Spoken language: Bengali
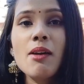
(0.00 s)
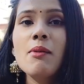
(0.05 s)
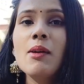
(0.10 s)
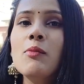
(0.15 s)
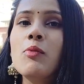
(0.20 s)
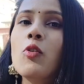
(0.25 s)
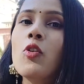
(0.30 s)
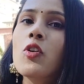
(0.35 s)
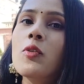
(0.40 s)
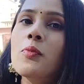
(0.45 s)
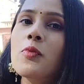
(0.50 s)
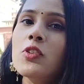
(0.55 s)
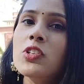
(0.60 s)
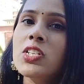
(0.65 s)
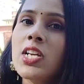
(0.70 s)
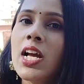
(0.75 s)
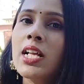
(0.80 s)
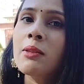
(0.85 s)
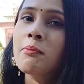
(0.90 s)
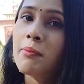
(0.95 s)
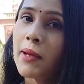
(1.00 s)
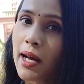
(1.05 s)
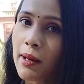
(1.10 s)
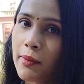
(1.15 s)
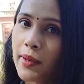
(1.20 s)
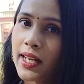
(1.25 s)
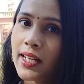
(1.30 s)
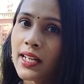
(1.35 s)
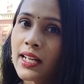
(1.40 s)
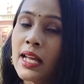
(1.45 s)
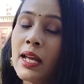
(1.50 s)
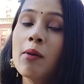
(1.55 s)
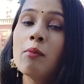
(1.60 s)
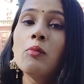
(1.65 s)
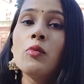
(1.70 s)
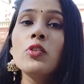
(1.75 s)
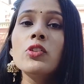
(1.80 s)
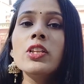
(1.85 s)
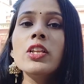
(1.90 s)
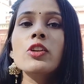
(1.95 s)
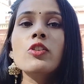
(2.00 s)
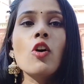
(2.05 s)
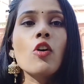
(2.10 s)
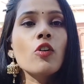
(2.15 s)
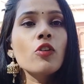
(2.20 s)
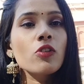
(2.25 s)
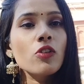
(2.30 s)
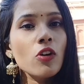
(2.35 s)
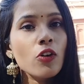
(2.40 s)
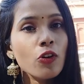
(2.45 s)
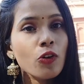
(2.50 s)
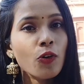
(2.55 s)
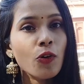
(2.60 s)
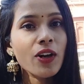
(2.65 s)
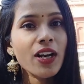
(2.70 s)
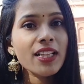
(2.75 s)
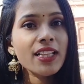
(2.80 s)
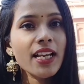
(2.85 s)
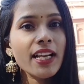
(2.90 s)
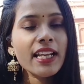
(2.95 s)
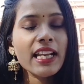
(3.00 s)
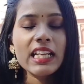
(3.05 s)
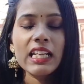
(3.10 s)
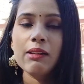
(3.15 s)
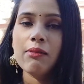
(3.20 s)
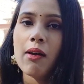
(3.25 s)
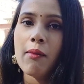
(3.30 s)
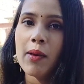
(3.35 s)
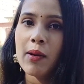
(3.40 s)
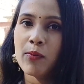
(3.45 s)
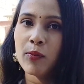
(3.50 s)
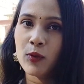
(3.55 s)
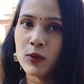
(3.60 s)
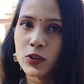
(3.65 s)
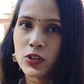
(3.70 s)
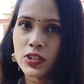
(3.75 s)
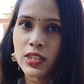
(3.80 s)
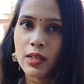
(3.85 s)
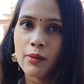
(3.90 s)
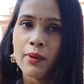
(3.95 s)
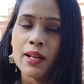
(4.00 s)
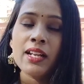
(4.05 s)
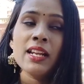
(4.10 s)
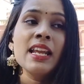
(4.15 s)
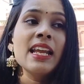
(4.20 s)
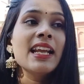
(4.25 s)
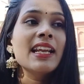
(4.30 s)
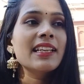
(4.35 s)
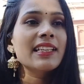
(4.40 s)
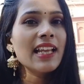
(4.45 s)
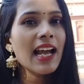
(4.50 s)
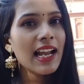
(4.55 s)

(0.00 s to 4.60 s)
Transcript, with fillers: কিভাবে ভোগ প্রসাদ পাবেন মন্দির কখন কখন খোলা থাকে কিভাবে পুজো দেবেন